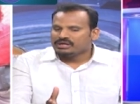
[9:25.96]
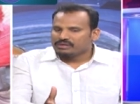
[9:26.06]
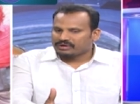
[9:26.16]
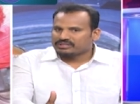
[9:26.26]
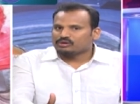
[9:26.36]

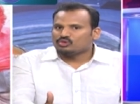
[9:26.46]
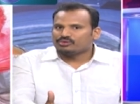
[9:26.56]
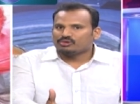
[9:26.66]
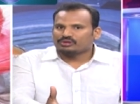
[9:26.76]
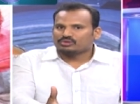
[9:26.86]
ప్రజలకు
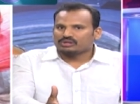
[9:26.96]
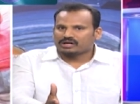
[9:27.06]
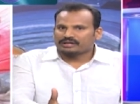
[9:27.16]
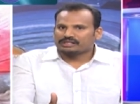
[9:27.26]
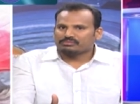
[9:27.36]
ఉపయోగపడుతున్న
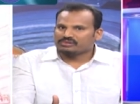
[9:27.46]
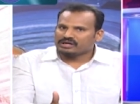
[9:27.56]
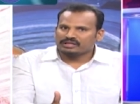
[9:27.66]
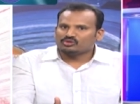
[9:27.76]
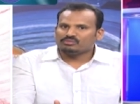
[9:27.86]
కార్యక్రమం
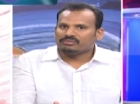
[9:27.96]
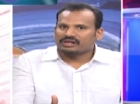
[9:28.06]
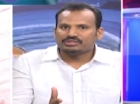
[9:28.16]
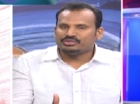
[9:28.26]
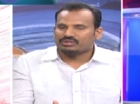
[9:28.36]
తయారేందుకు మేము
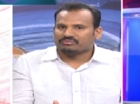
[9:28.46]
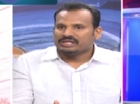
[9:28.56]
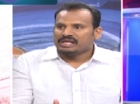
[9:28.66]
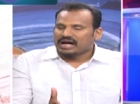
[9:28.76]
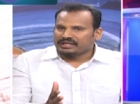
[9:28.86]
హర్షించినాం
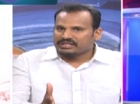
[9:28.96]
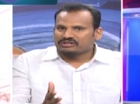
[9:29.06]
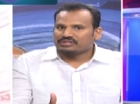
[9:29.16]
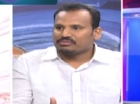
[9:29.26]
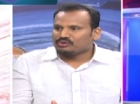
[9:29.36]
అదే
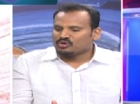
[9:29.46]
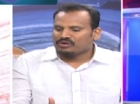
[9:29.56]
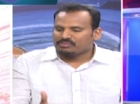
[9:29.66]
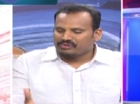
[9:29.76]
సందర్భం లోపల మేము